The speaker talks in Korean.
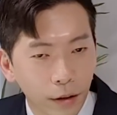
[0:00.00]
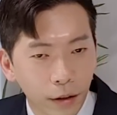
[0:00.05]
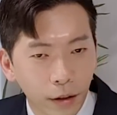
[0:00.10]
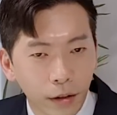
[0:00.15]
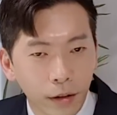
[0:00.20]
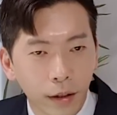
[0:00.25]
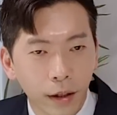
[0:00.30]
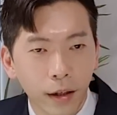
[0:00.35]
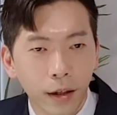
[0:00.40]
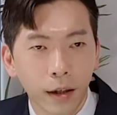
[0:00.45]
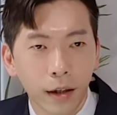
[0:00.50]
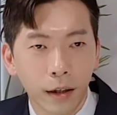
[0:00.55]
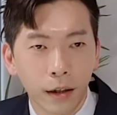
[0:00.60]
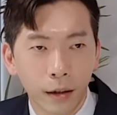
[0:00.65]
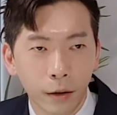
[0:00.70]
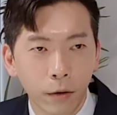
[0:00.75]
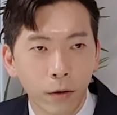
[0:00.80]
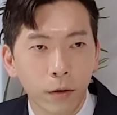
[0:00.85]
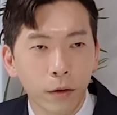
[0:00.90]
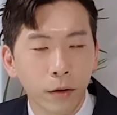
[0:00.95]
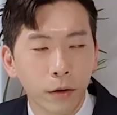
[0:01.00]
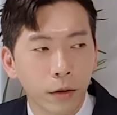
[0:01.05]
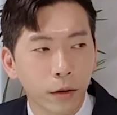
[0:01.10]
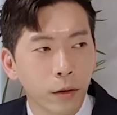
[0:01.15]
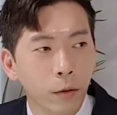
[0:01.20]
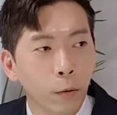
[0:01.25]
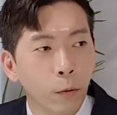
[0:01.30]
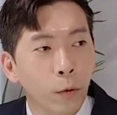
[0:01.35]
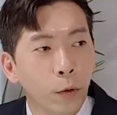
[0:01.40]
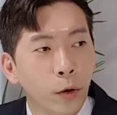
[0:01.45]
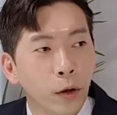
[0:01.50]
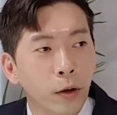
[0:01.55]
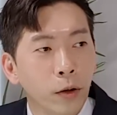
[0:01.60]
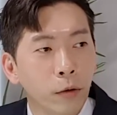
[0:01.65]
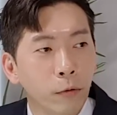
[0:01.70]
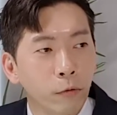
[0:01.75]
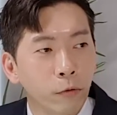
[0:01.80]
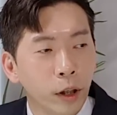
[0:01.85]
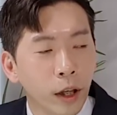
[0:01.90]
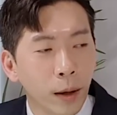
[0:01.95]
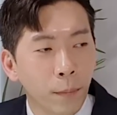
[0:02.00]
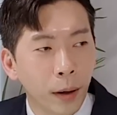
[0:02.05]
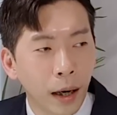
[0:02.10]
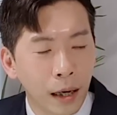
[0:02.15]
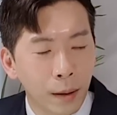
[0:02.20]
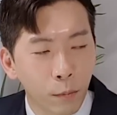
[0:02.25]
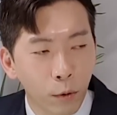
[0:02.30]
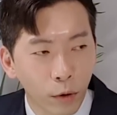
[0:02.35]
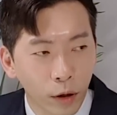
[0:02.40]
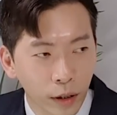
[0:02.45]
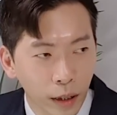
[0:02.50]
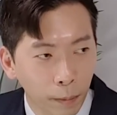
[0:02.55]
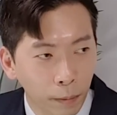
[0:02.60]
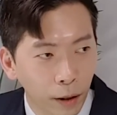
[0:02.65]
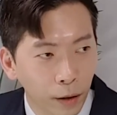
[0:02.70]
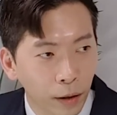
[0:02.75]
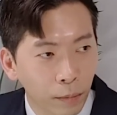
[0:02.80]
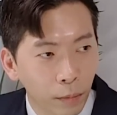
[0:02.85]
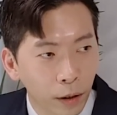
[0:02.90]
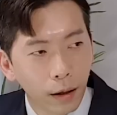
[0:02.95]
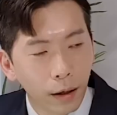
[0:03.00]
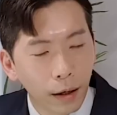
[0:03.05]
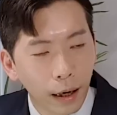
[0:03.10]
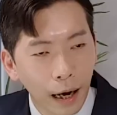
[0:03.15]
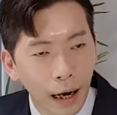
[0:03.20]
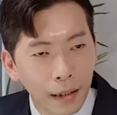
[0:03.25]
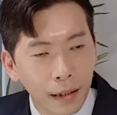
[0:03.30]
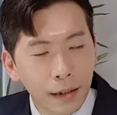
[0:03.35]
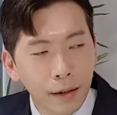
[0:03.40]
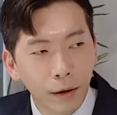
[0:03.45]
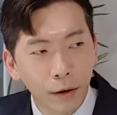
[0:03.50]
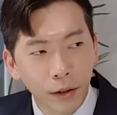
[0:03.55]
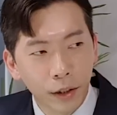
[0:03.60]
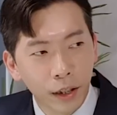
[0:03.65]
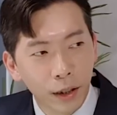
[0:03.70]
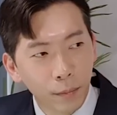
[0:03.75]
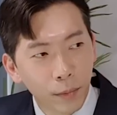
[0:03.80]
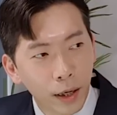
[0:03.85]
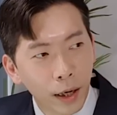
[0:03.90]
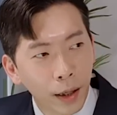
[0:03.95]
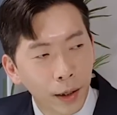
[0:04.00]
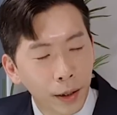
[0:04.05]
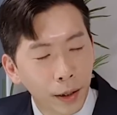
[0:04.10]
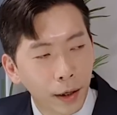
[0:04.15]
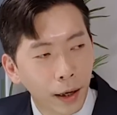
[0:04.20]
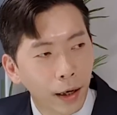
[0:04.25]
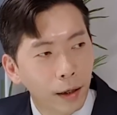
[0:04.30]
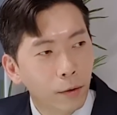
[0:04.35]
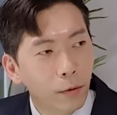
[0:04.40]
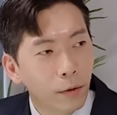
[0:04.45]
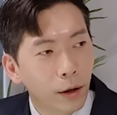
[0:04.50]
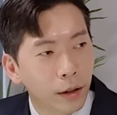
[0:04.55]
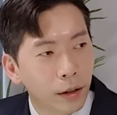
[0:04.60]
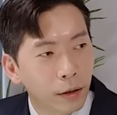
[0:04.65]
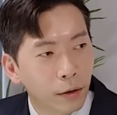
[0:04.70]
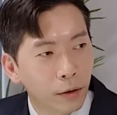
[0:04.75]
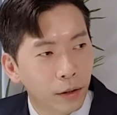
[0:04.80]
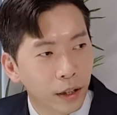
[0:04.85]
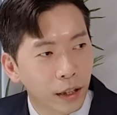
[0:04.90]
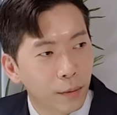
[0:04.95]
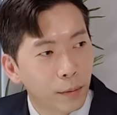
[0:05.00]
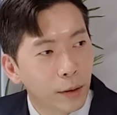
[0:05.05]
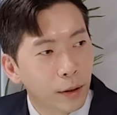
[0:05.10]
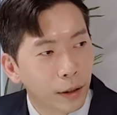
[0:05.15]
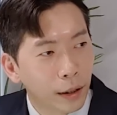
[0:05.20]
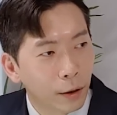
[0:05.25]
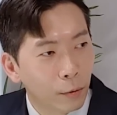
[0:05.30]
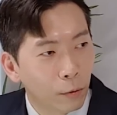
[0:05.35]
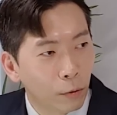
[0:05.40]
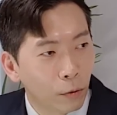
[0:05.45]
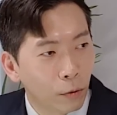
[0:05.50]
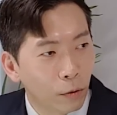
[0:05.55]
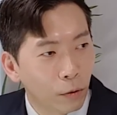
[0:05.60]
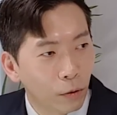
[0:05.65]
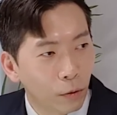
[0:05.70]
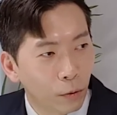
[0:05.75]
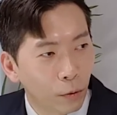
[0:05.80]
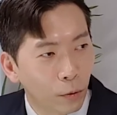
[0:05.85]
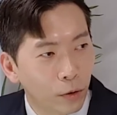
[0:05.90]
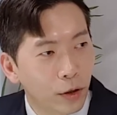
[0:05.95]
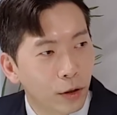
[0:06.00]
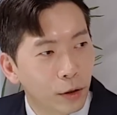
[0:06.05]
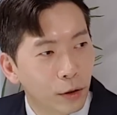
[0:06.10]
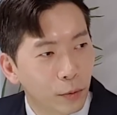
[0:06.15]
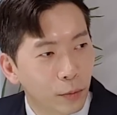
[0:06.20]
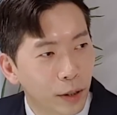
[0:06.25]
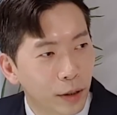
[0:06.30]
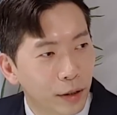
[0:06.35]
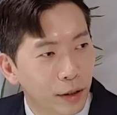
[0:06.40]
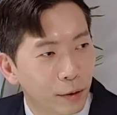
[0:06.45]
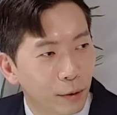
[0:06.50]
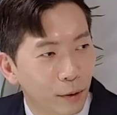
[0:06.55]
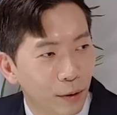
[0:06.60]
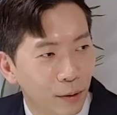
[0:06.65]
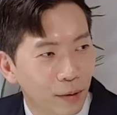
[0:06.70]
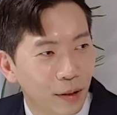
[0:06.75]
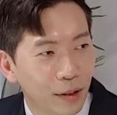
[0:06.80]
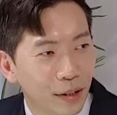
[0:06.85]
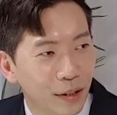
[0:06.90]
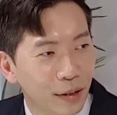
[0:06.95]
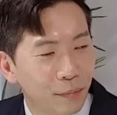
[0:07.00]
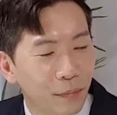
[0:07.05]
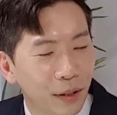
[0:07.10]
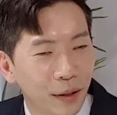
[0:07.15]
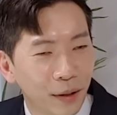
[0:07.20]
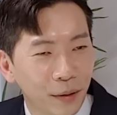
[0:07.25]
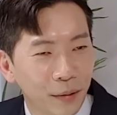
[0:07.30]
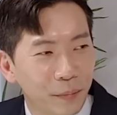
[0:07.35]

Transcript: 근데 그런 것들이 오히려 우리의 발목을 잡게 됩니다. 아는 것이 힘이 아니라 행동하는 것이 힘이다라고 교정을 좀 해드리고 싶네요.